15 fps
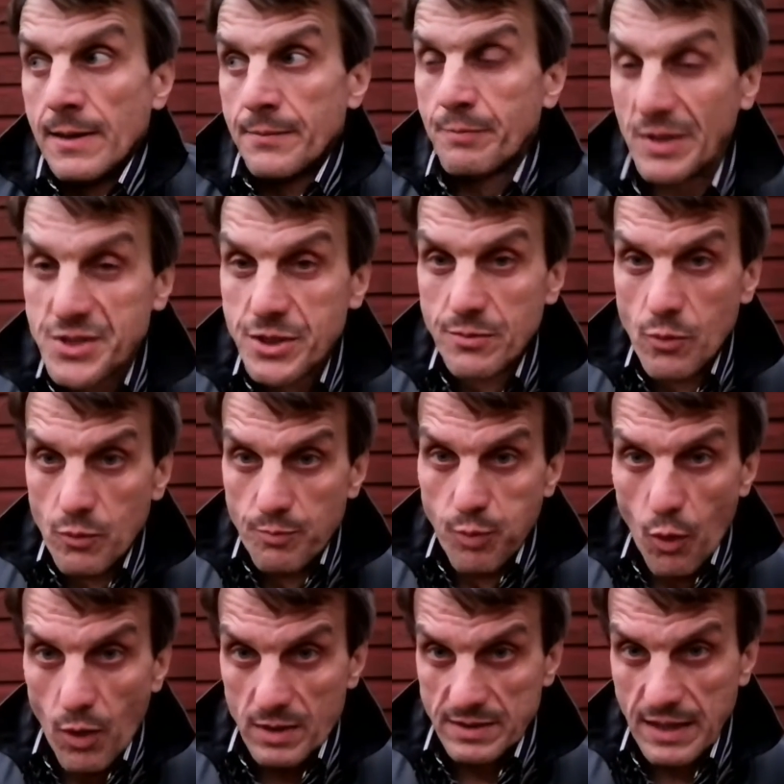Почему
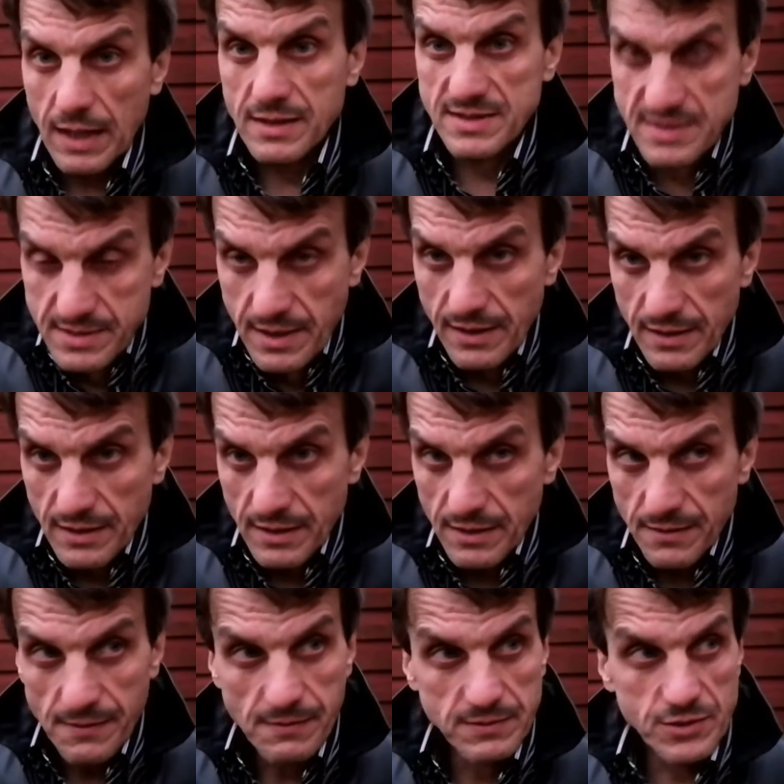Бог так
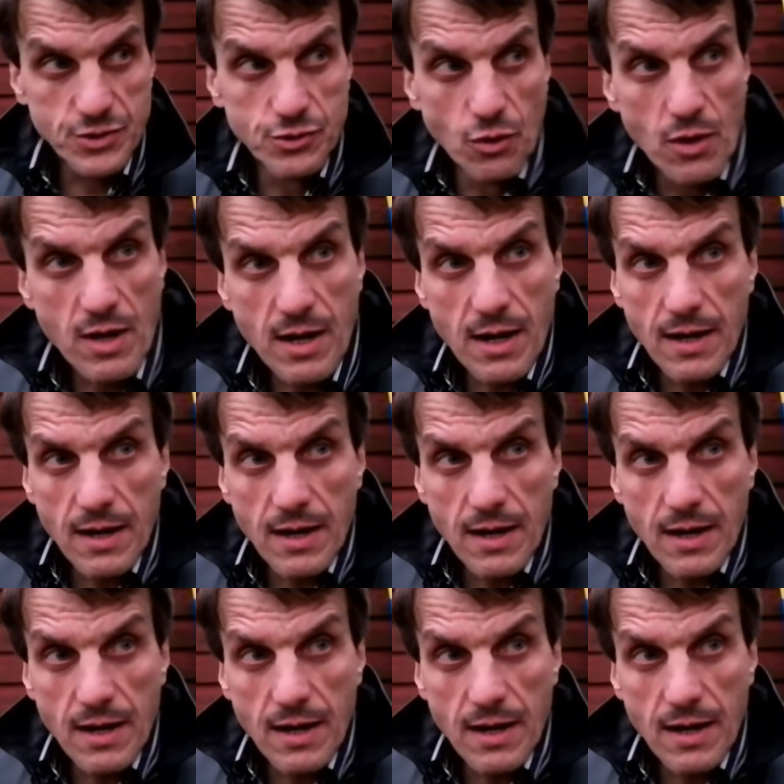сделал, что